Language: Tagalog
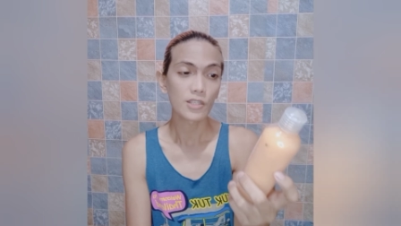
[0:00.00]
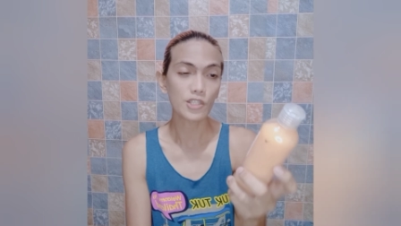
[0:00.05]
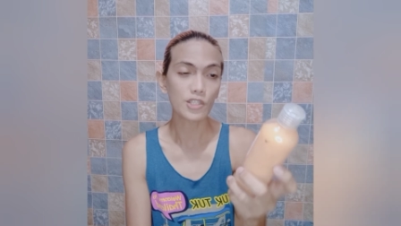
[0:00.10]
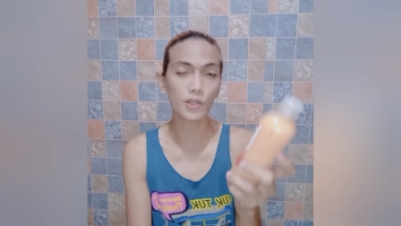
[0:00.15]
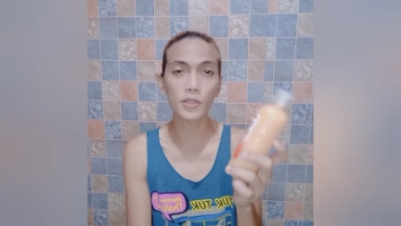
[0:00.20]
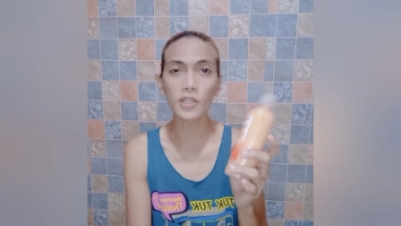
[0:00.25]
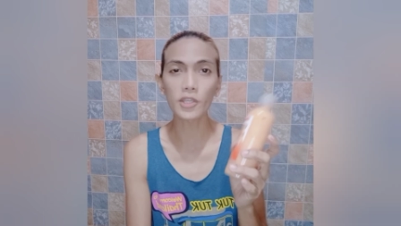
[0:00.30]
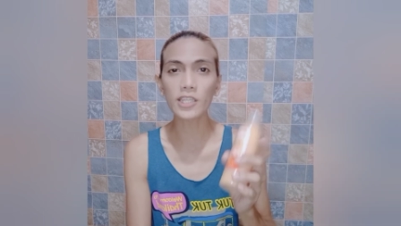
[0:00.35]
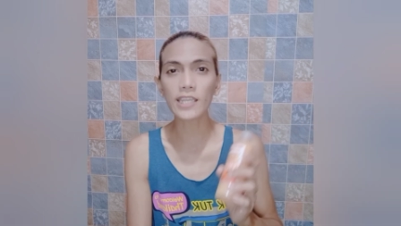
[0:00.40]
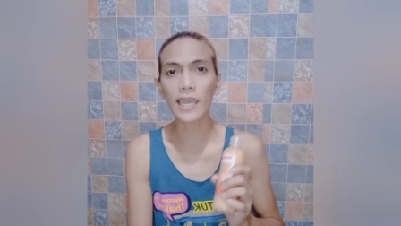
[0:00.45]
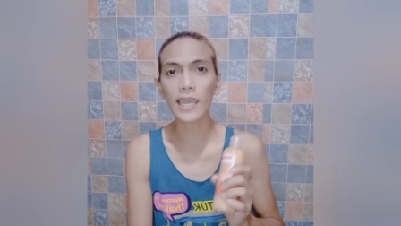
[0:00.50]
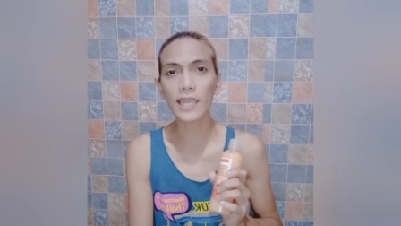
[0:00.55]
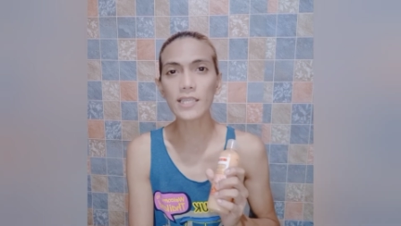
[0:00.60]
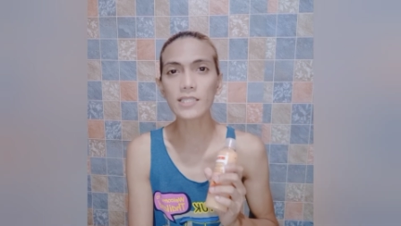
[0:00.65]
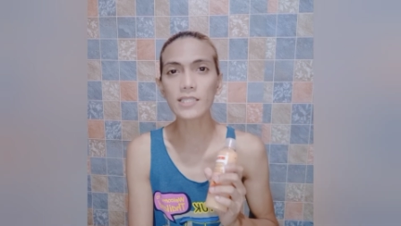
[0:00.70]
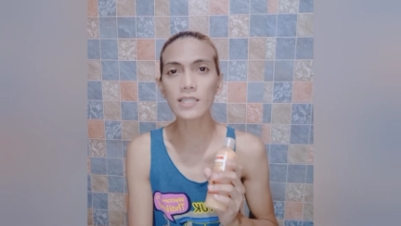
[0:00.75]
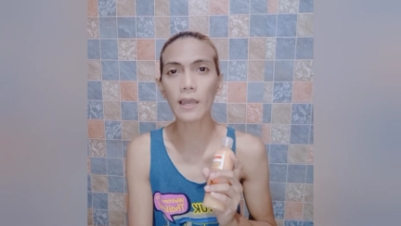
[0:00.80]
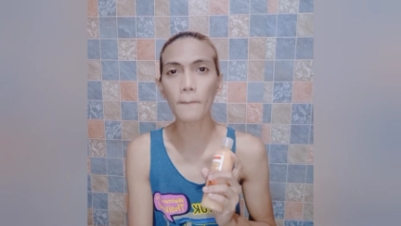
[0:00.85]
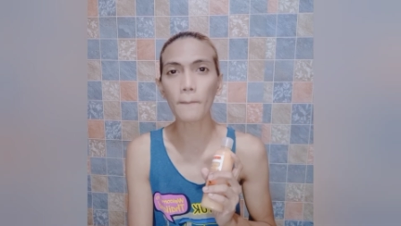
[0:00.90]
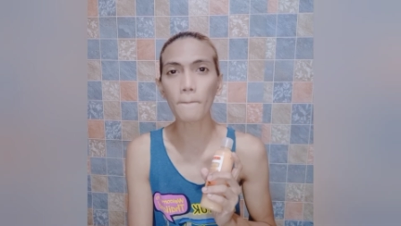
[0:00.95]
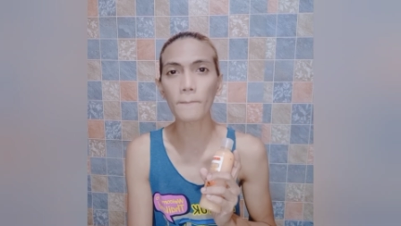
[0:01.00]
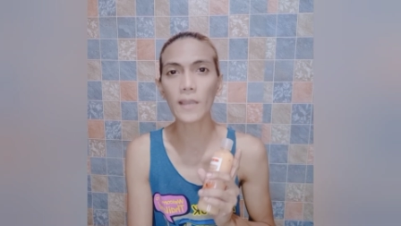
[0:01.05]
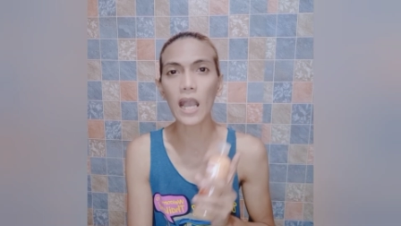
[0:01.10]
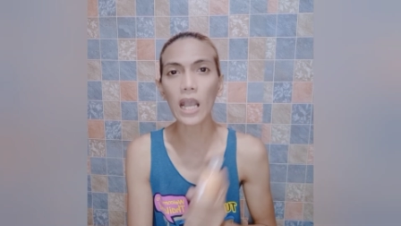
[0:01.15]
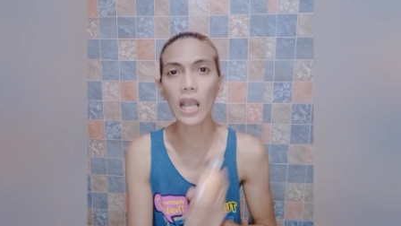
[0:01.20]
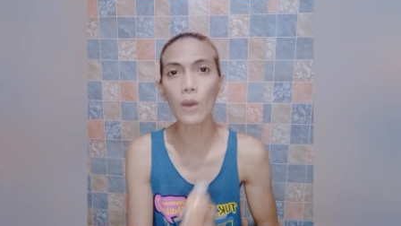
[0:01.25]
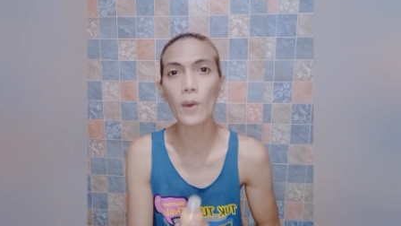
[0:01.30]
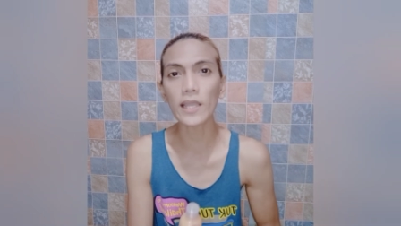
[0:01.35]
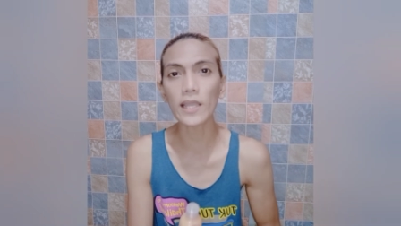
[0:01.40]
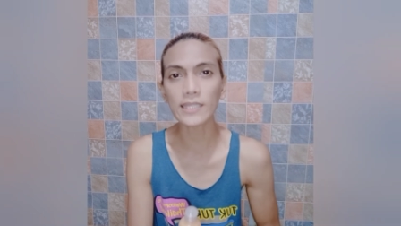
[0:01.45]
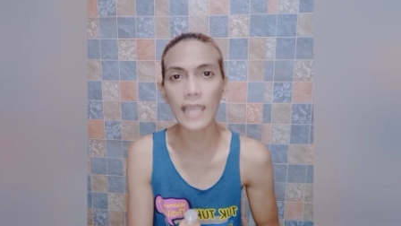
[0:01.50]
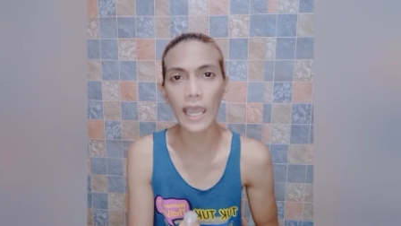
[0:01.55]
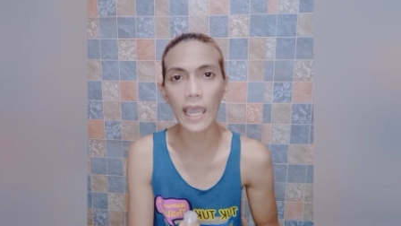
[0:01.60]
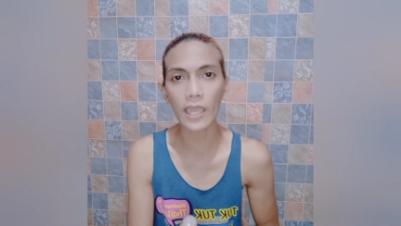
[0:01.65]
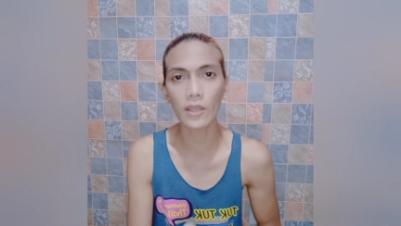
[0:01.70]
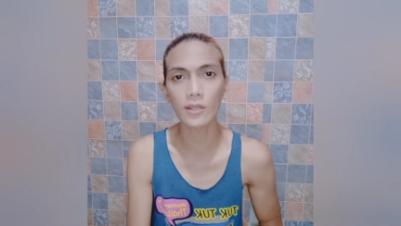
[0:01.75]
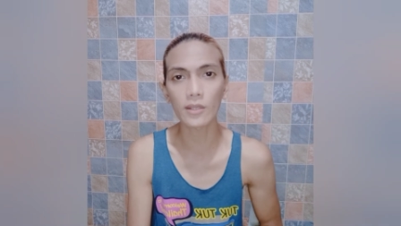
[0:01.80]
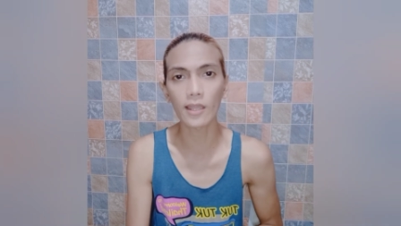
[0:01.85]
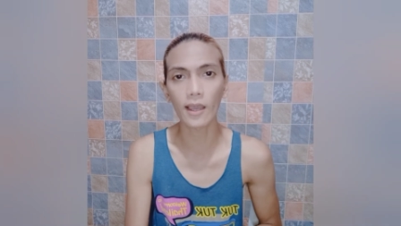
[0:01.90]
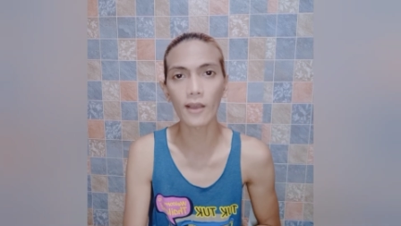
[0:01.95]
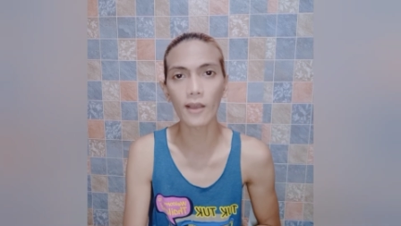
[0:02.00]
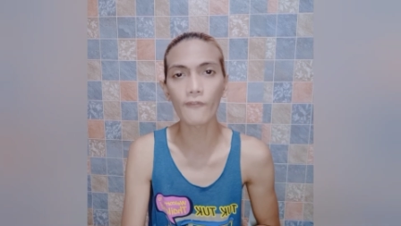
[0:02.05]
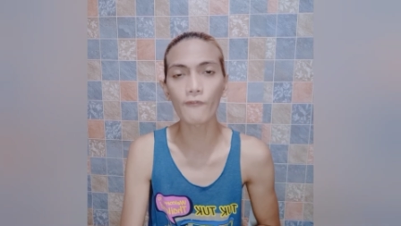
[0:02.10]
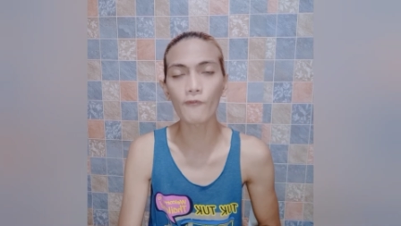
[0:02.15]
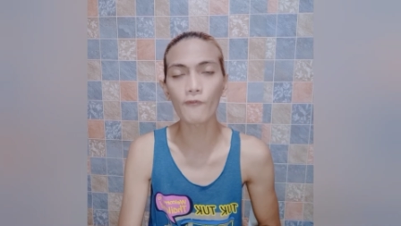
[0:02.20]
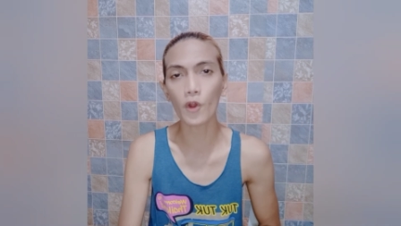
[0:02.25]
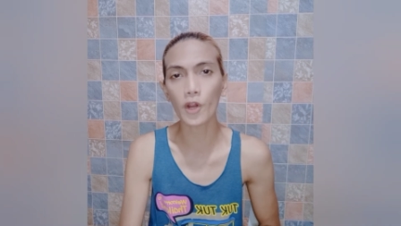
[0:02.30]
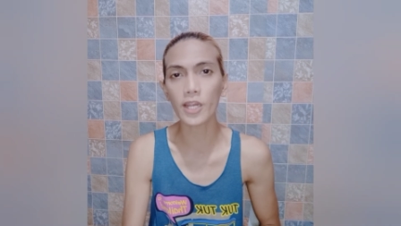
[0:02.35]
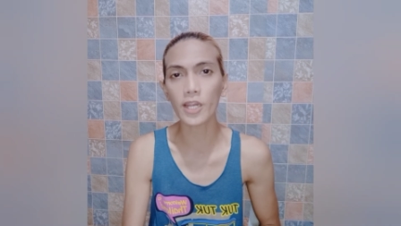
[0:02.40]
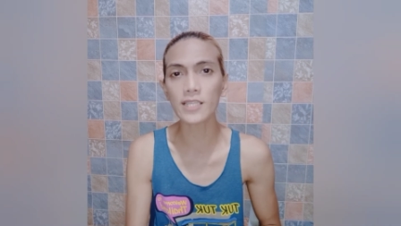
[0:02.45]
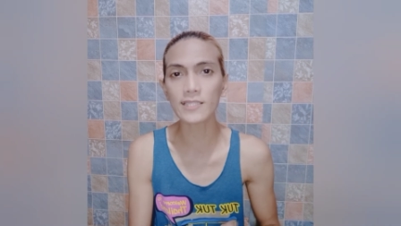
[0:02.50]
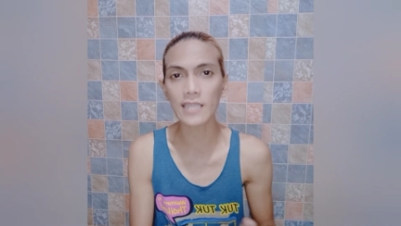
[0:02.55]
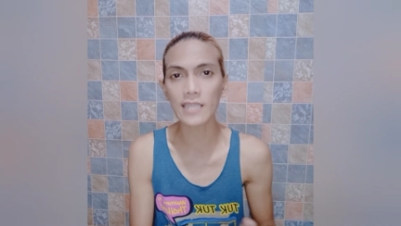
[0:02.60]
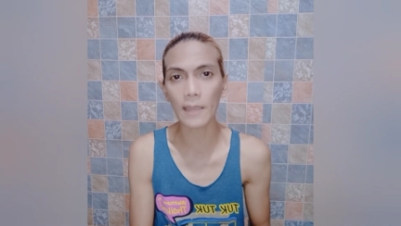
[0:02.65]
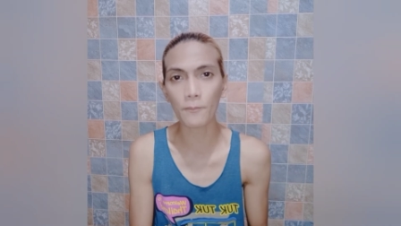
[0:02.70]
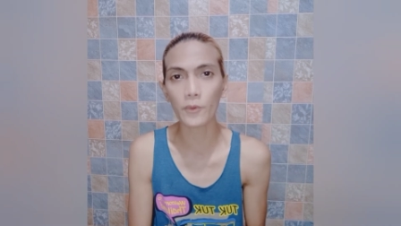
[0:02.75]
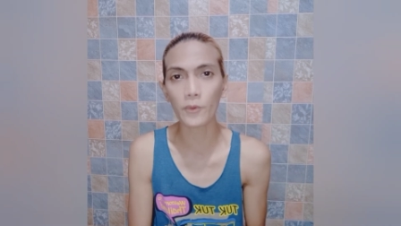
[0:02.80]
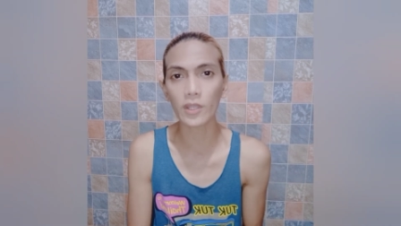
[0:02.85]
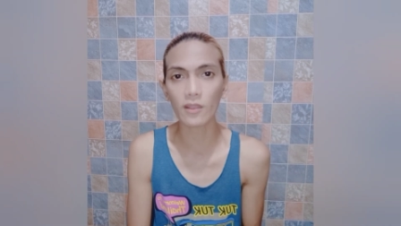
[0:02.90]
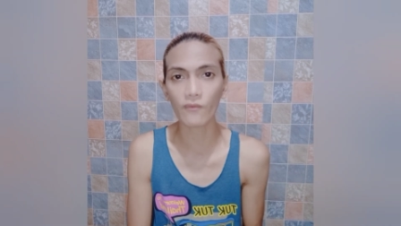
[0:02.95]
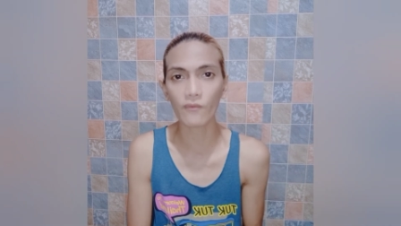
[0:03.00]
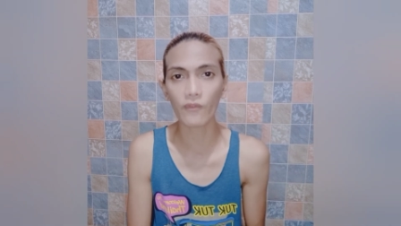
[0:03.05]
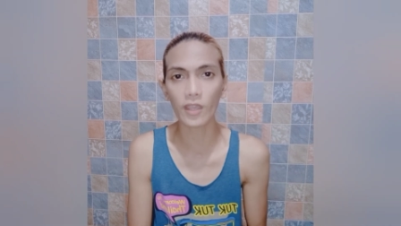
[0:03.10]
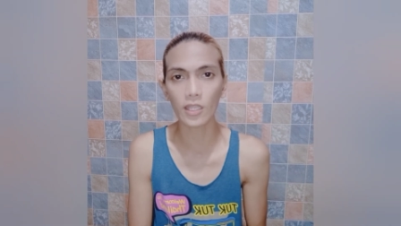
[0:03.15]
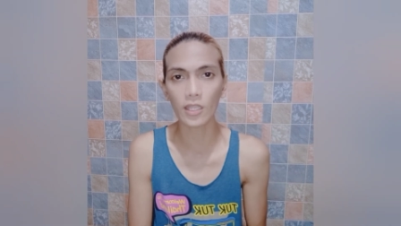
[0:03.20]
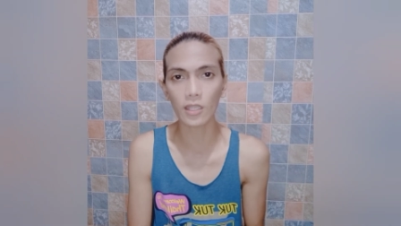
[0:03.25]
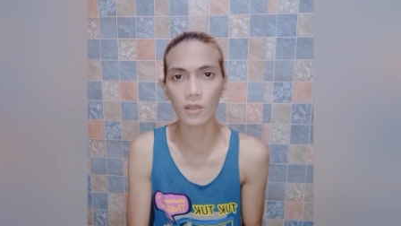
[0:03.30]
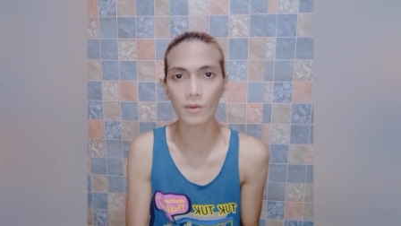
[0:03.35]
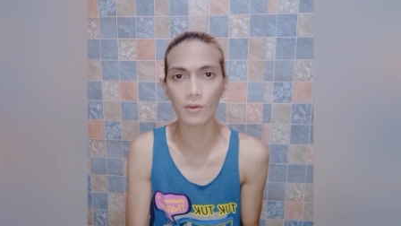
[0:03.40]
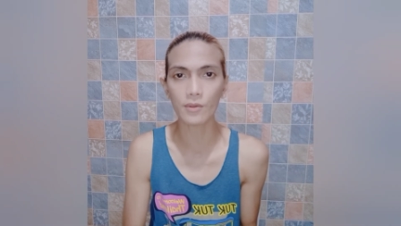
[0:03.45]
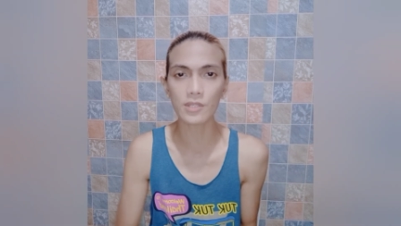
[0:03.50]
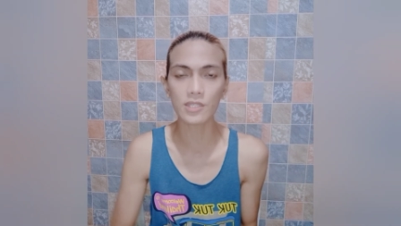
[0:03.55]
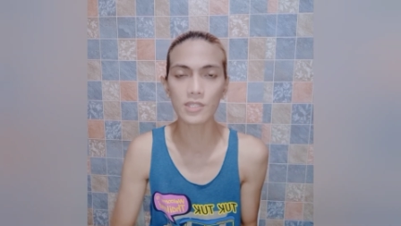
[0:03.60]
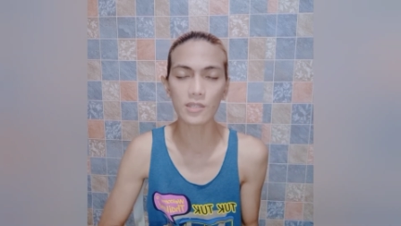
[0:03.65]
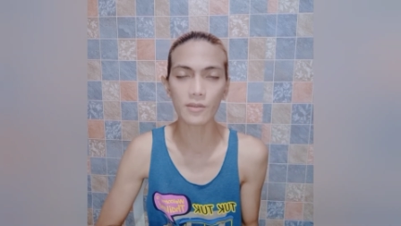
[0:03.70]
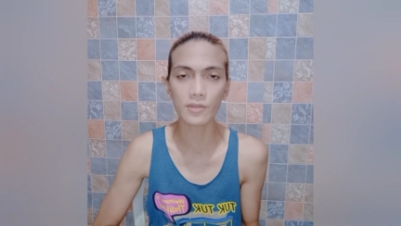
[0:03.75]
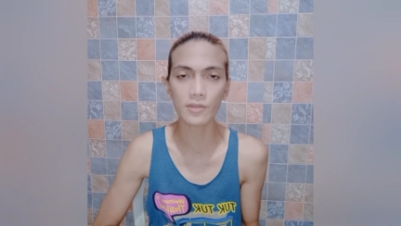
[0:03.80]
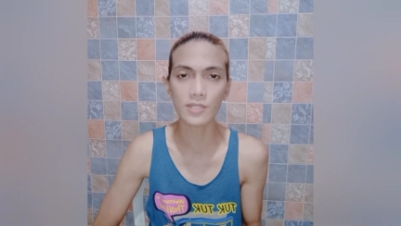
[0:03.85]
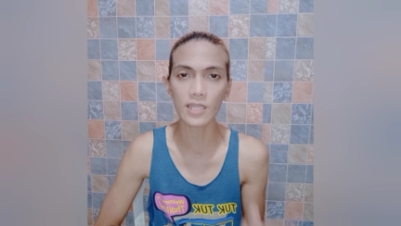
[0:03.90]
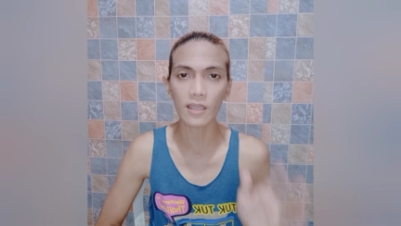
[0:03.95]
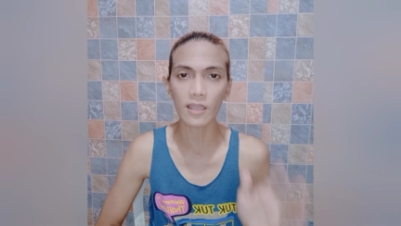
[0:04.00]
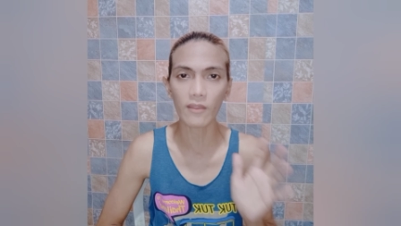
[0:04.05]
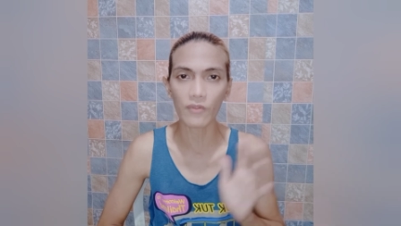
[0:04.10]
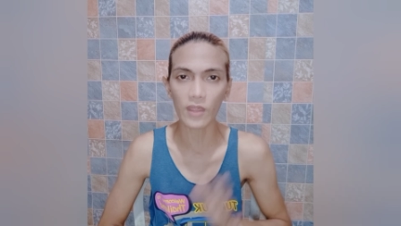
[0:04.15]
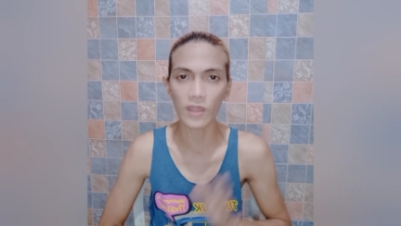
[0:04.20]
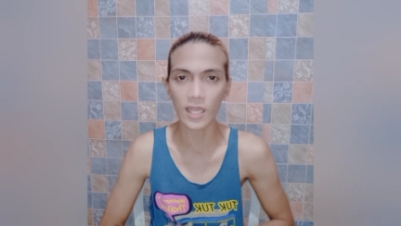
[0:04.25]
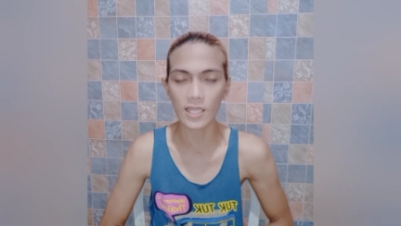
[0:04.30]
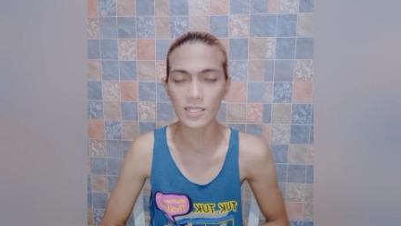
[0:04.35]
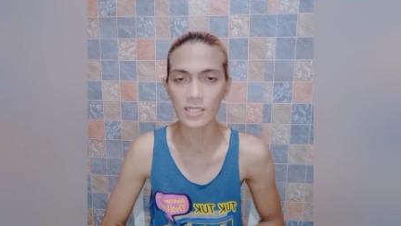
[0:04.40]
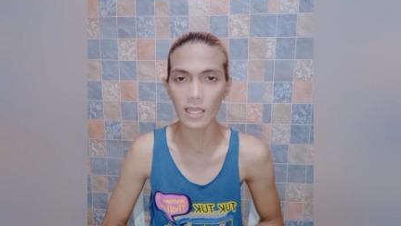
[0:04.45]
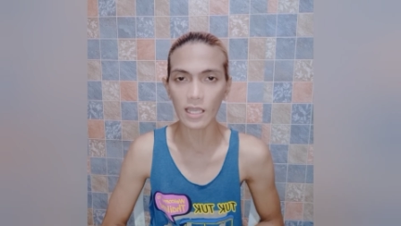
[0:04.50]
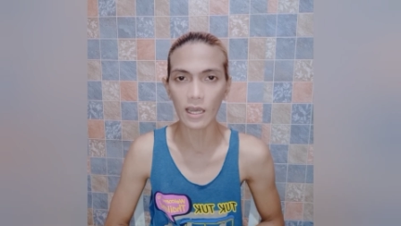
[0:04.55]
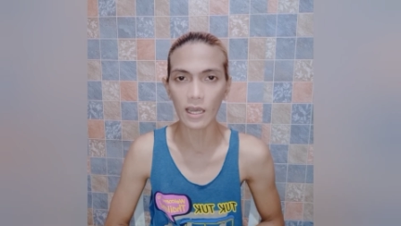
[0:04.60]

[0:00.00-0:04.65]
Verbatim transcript: So yun guys, um, gagawa tayo ng 4 separate videos using this